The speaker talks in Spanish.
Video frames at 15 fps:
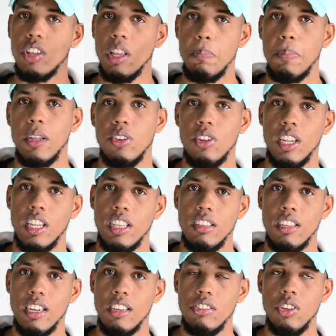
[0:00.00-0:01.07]
aspectos de
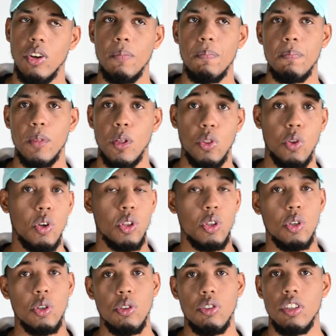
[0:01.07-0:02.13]
esta canción, no de
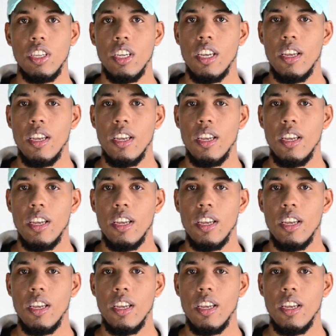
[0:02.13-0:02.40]
todos,